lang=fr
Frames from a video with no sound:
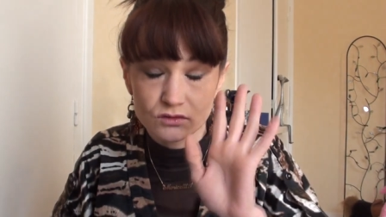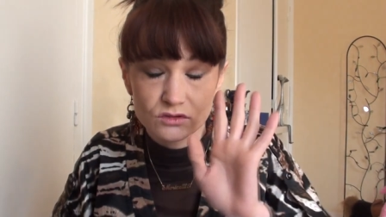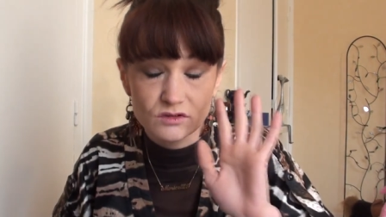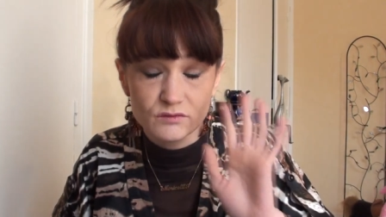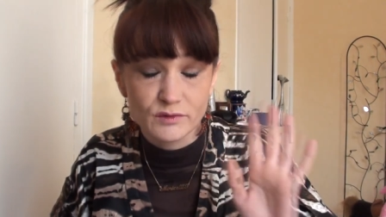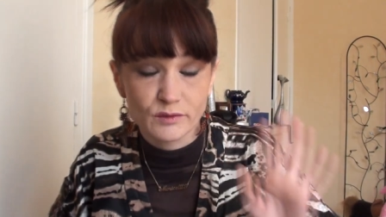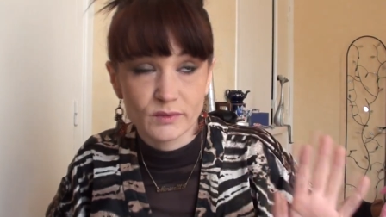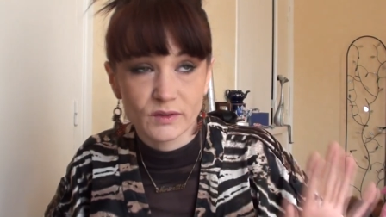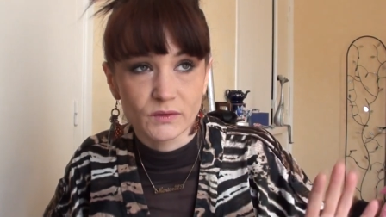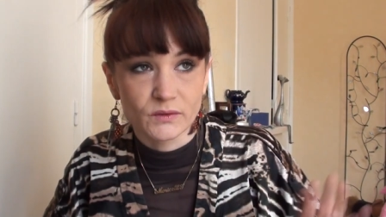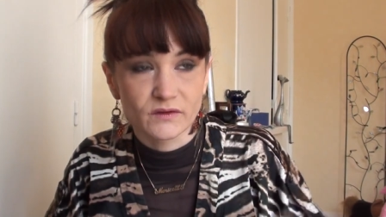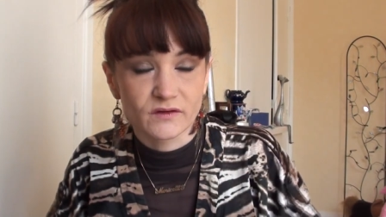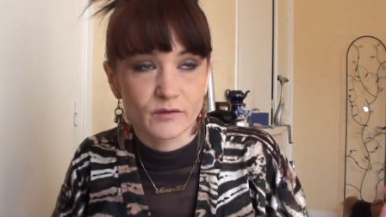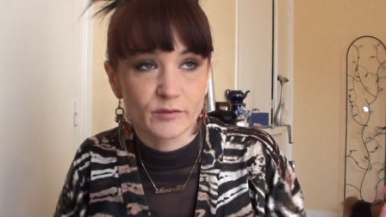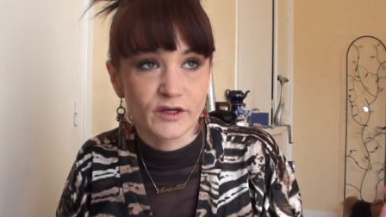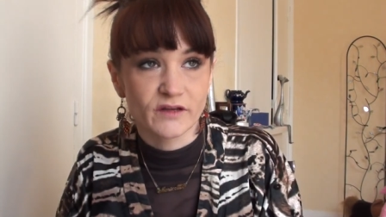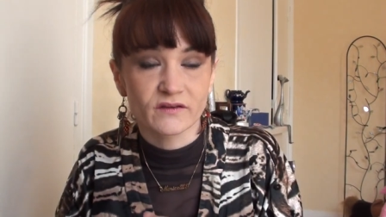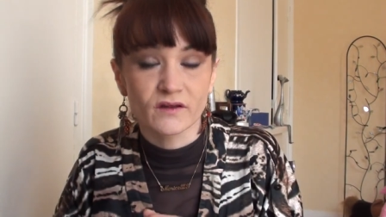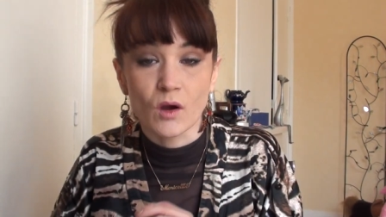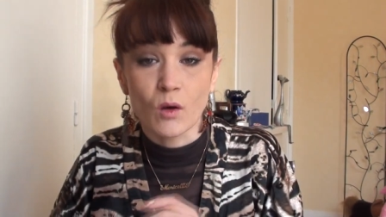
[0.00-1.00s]
je sais pas par où ça
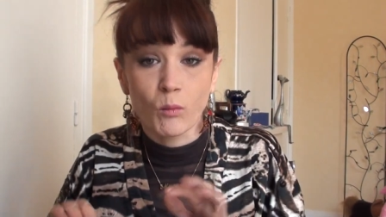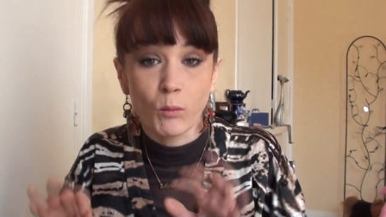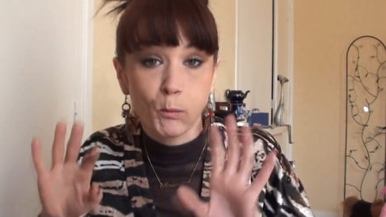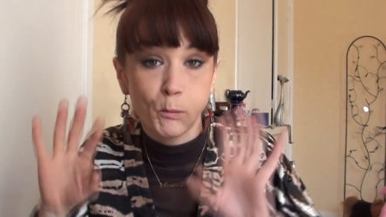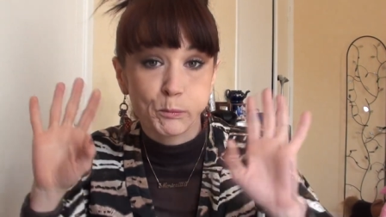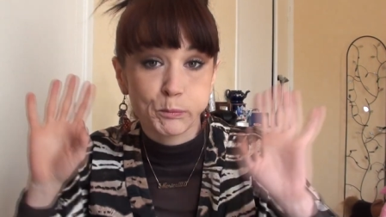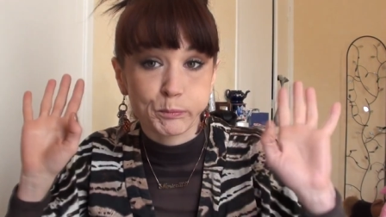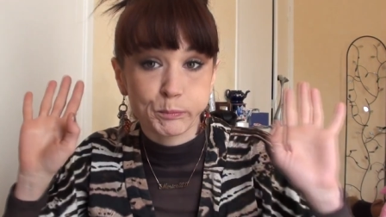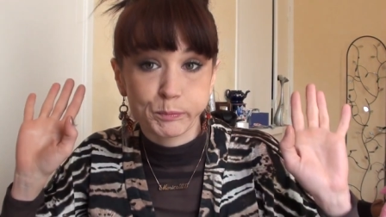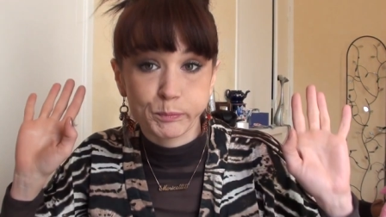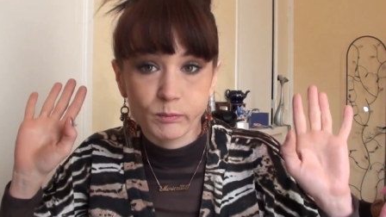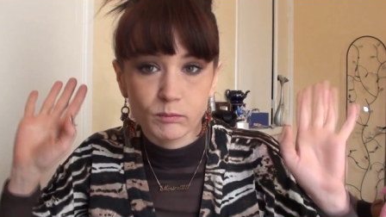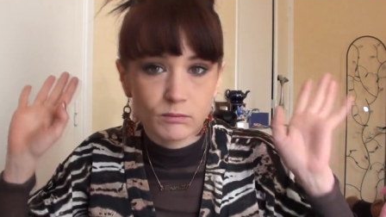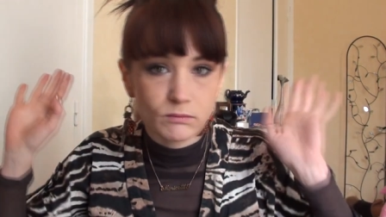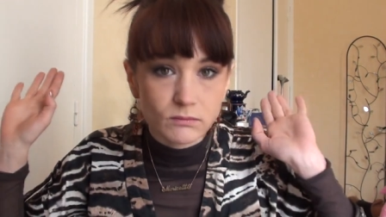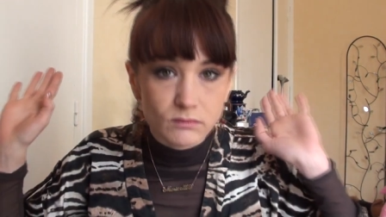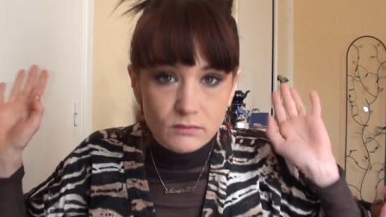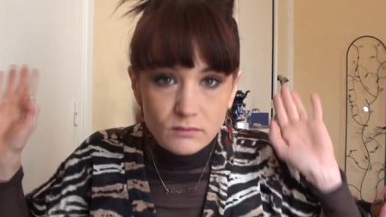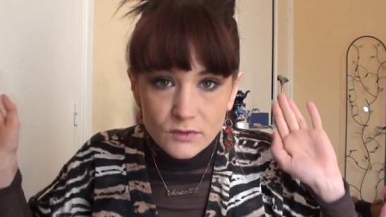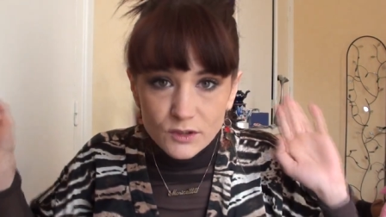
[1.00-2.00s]
passe,
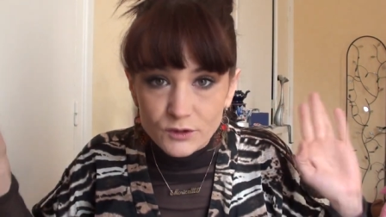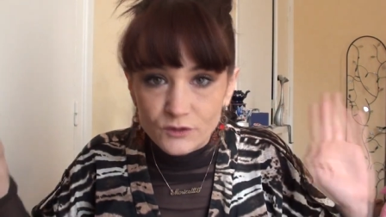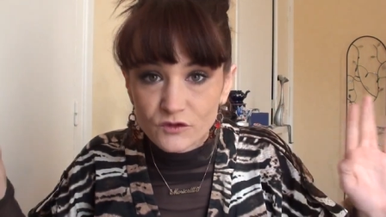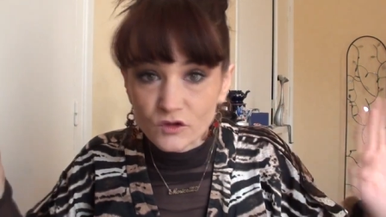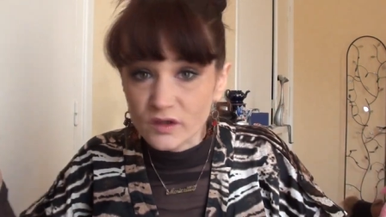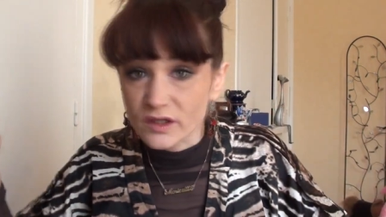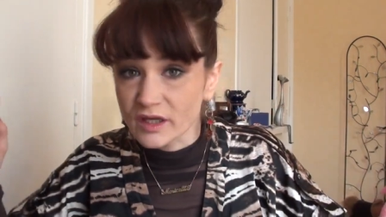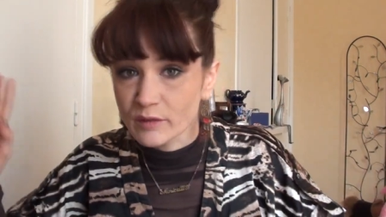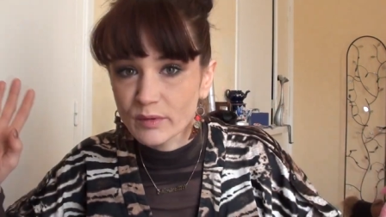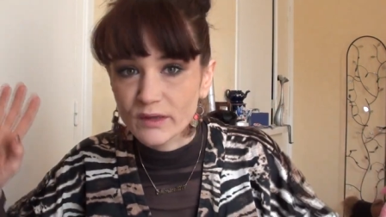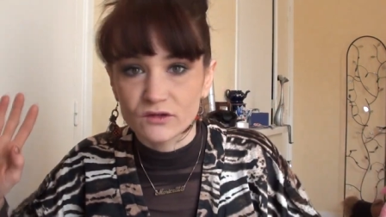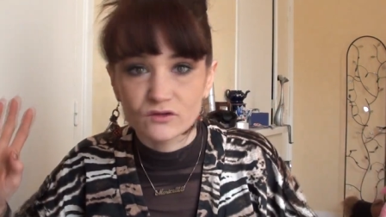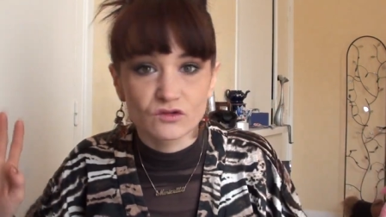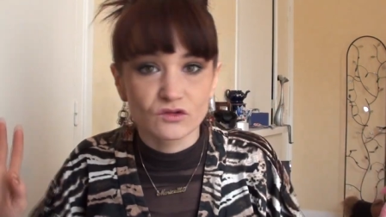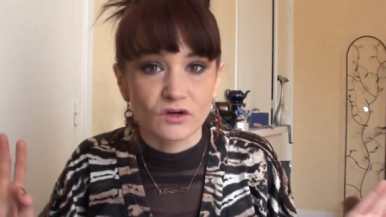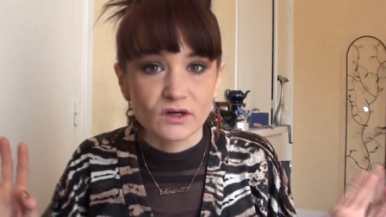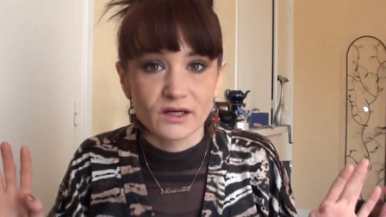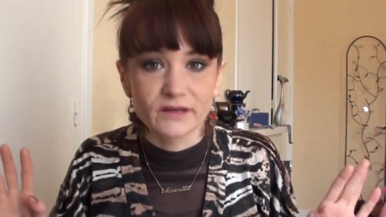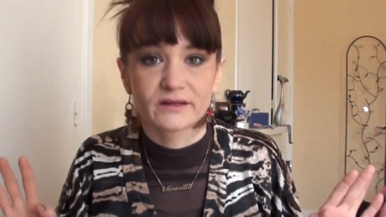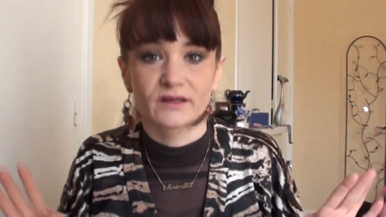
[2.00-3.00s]
le truc est perdu
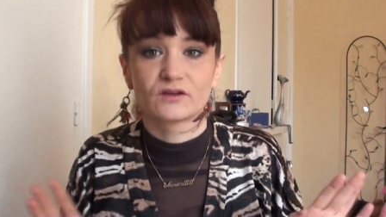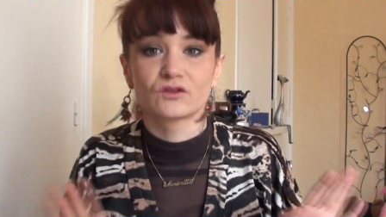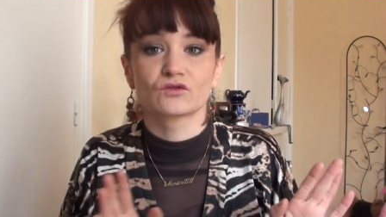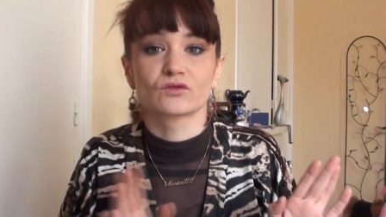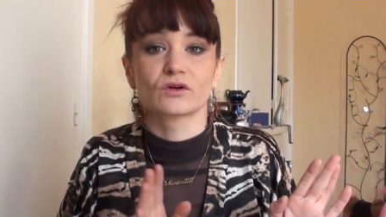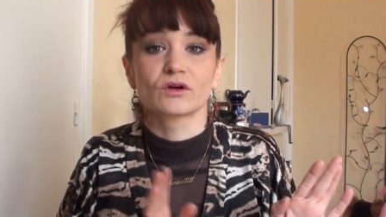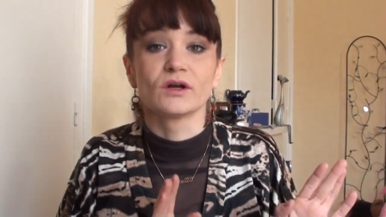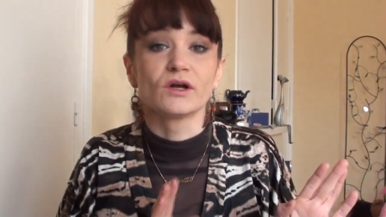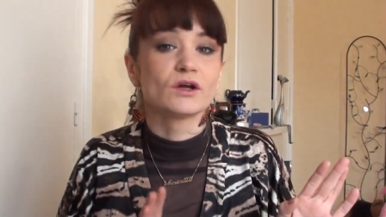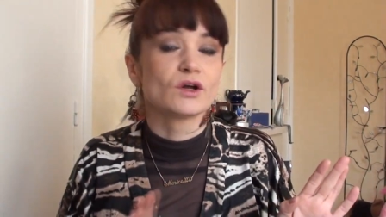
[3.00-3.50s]
dans la nature.